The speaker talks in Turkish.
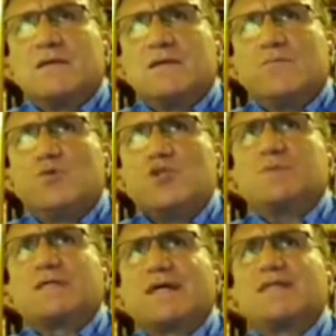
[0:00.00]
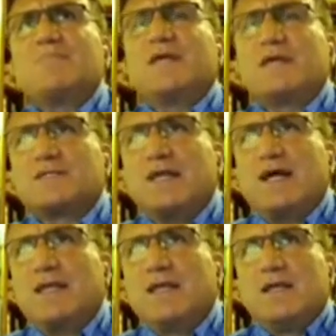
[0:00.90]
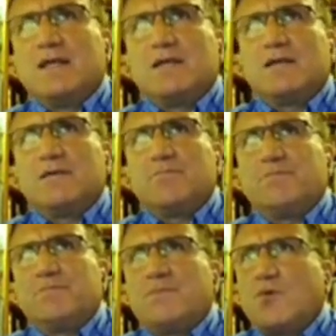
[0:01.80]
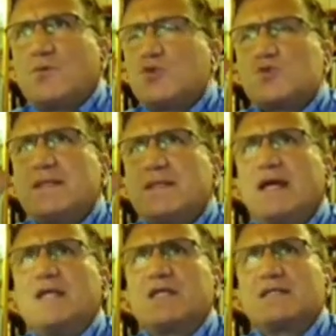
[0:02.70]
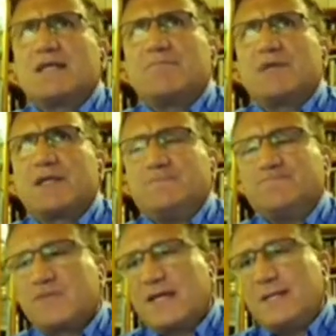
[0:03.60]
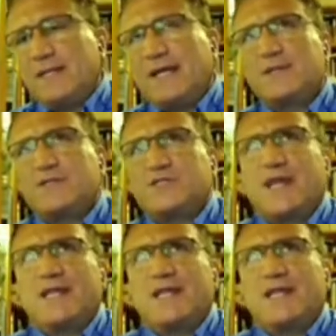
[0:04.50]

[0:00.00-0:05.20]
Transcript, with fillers: e, müthiş bir kadim nehir. Yani e, yüz binlerce yıldan beri kendi kendine